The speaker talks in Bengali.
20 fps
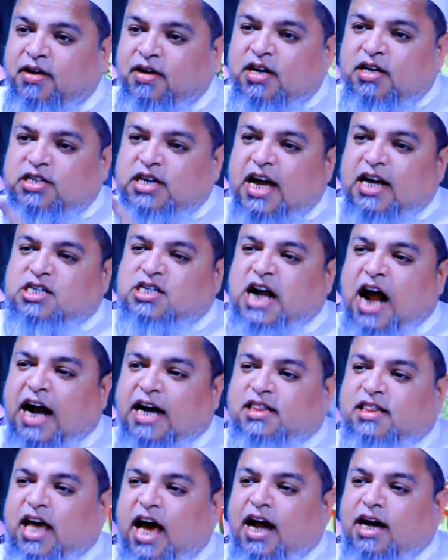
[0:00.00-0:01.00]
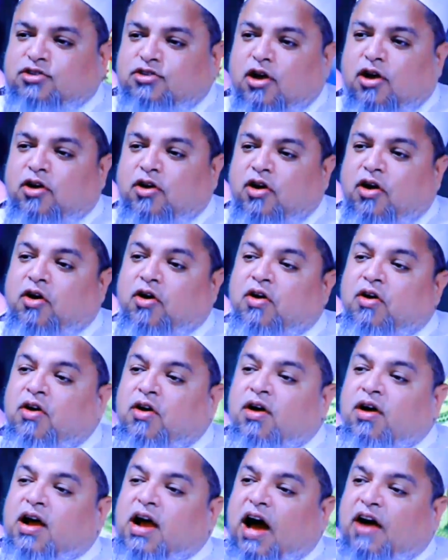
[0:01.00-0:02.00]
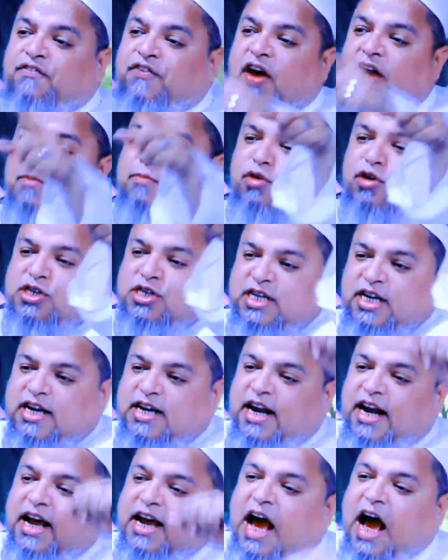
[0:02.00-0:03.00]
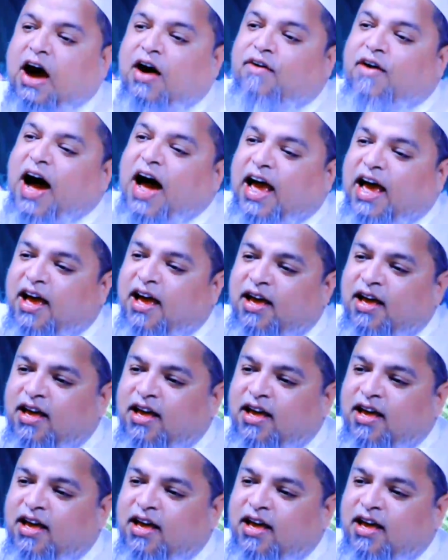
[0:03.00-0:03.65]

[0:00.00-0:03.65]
নিজের স্বার্থের জন্য কাফের মুশিকরে খাওয়ায়